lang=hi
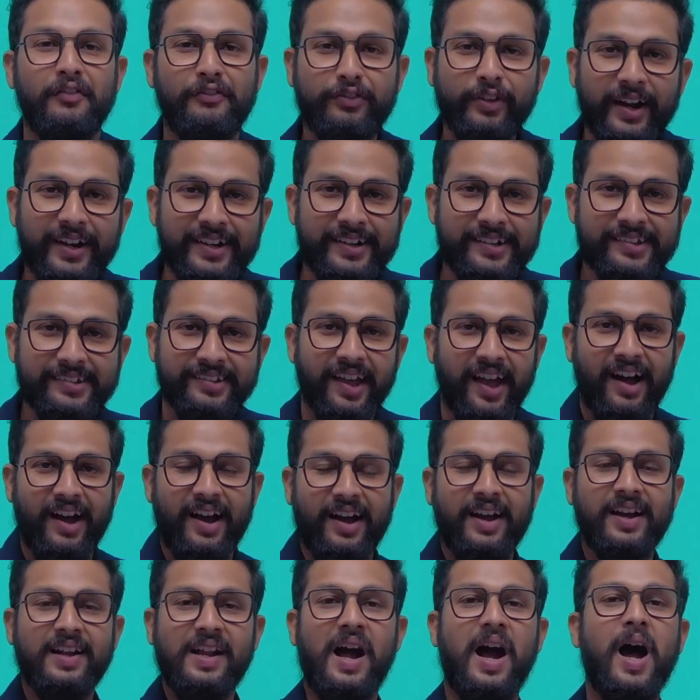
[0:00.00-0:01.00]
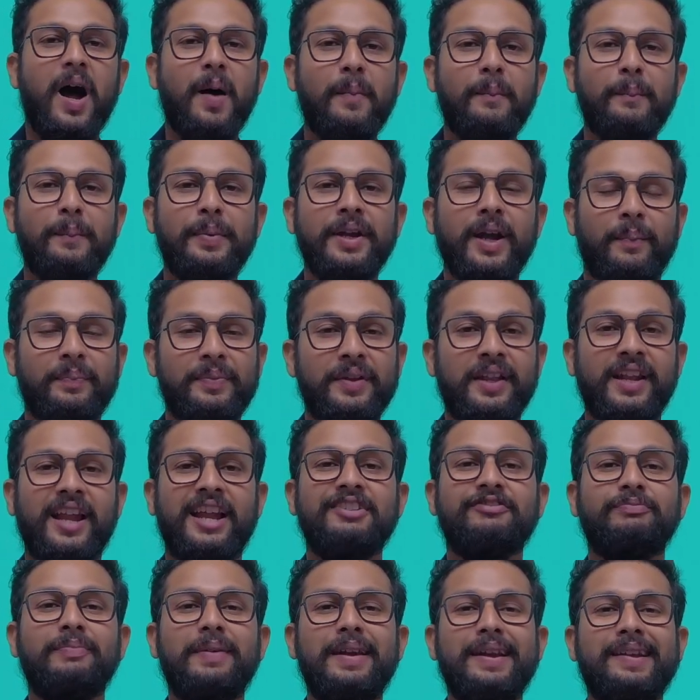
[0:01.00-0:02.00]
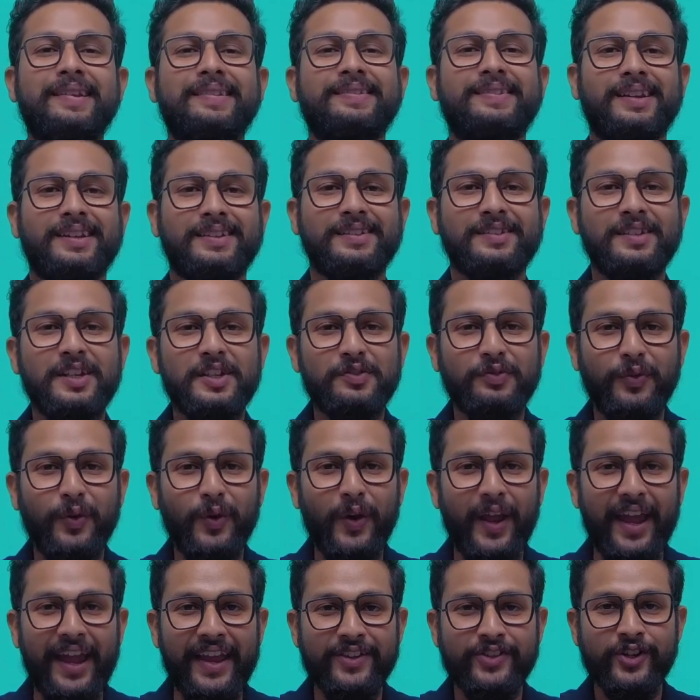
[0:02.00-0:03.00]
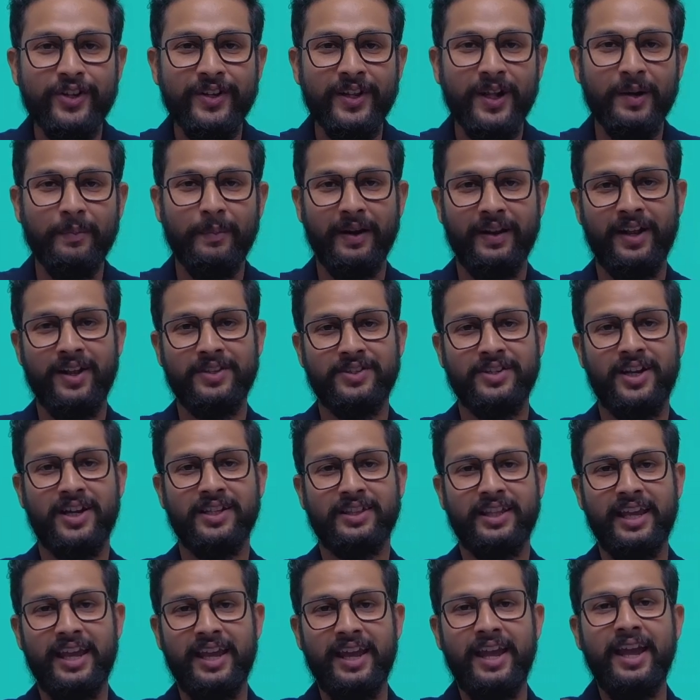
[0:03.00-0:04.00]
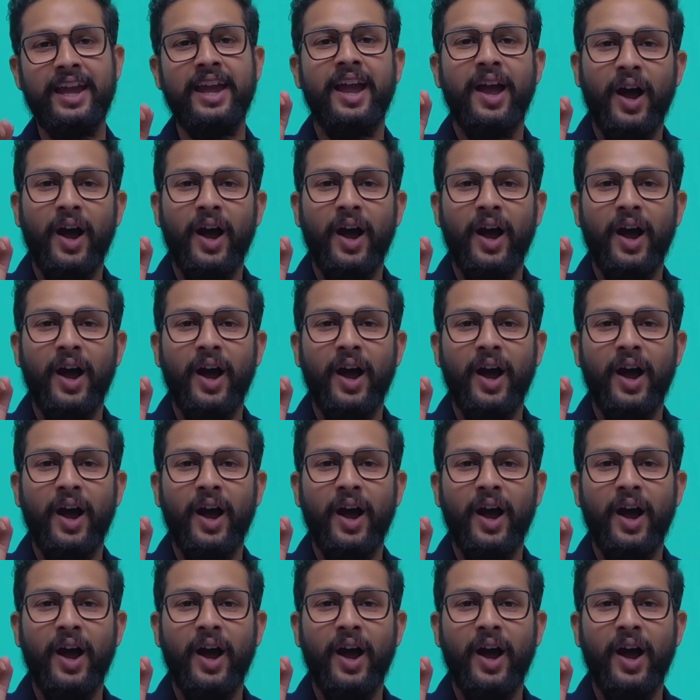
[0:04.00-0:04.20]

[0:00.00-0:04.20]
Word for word: फ्रेंड्स अगर आप भी अपने लाइफ में एक सक्सेसफुल इंजीनियर बनना चाहते हैं